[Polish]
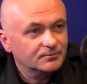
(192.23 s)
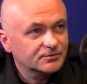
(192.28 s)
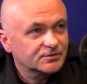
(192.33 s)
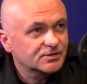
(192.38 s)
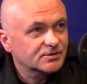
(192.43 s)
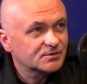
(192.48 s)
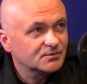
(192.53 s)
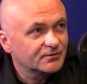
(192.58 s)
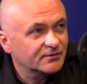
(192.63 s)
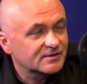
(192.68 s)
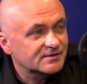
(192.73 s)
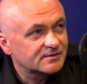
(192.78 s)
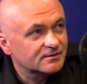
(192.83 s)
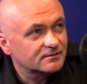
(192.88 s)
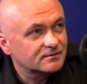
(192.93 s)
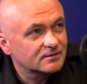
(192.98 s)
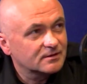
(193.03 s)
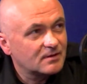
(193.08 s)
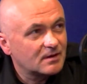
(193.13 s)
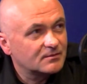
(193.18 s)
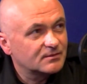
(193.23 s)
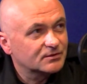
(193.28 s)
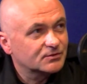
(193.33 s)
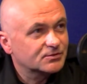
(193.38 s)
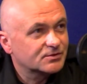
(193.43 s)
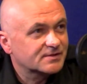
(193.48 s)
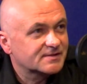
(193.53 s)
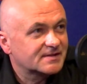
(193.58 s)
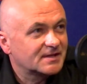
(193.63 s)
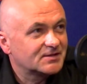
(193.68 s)
szczerze mówiąc, to nie mamy
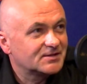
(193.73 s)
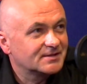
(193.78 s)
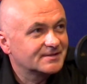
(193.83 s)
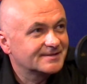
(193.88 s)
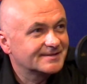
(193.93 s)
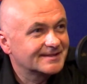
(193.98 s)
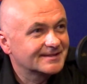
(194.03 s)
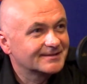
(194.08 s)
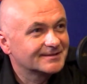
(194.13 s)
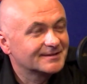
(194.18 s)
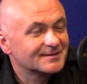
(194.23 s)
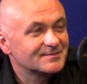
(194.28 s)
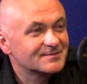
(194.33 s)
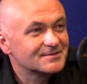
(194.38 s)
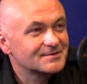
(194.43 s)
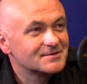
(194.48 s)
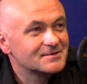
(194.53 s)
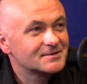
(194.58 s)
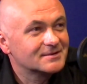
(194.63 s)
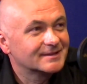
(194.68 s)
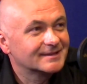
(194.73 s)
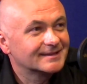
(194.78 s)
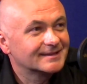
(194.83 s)
dużo zdarzeń z tego typu yy,